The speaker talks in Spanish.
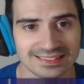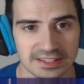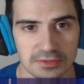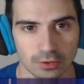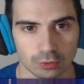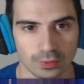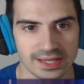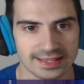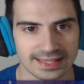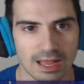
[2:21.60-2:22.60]
Si tenéis una
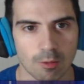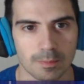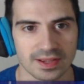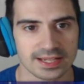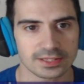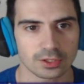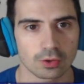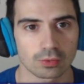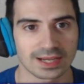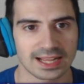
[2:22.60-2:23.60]
tortuguita, un perrito,
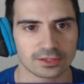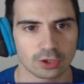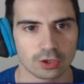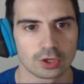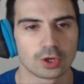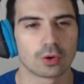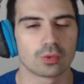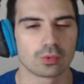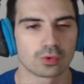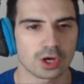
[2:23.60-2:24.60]
un gato,
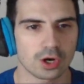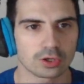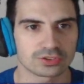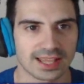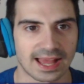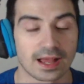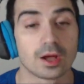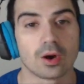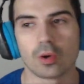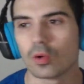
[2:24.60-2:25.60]
un hurón, o sea...
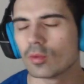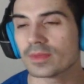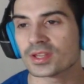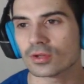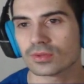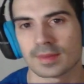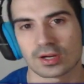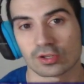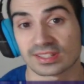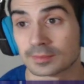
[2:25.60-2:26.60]
Un millón de
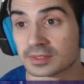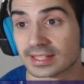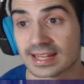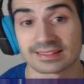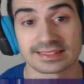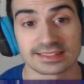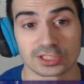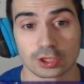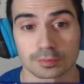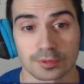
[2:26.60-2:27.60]
mascotas que se pueden tener Así que
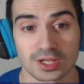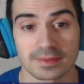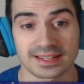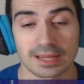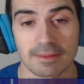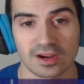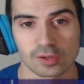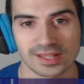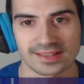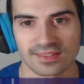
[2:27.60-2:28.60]
chicos, ponedme qué
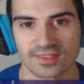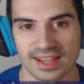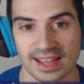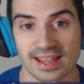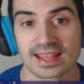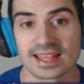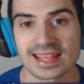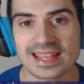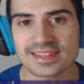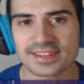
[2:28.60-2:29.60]
mascota tendré
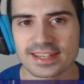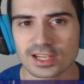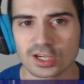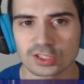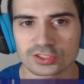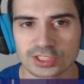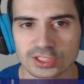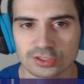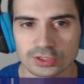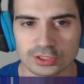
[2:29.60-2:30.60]
Y chicos,
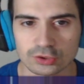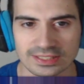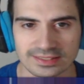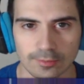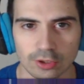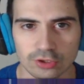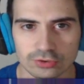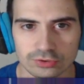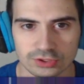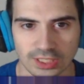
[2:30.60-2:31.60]
chicos, chicos, saltamos
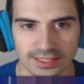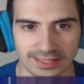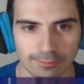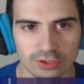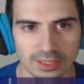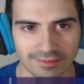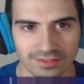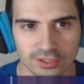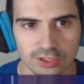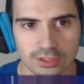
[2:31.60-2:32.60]
Saltamos, ahí
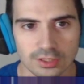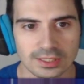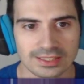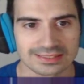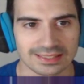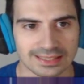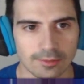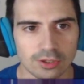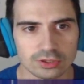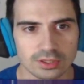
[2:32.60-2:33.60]
perfecto
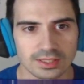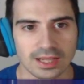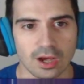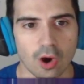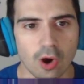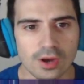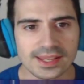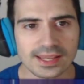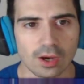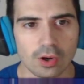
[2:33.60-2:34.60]
Saltamos
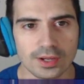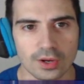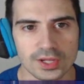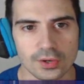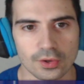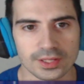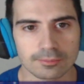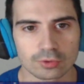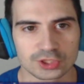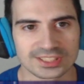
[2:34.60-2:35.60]
Hoy, hoy, hoy, hoy,
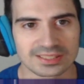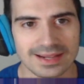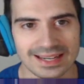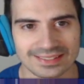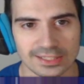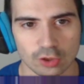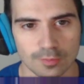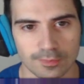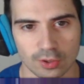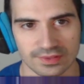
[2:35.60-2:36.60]
muchísimas gracias a todos
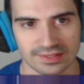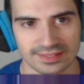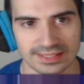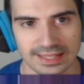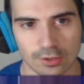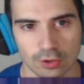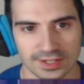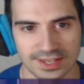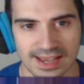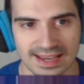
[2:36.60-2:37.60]
por decir que
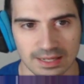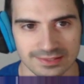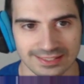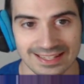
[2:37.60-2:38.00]
coloqué la camiseta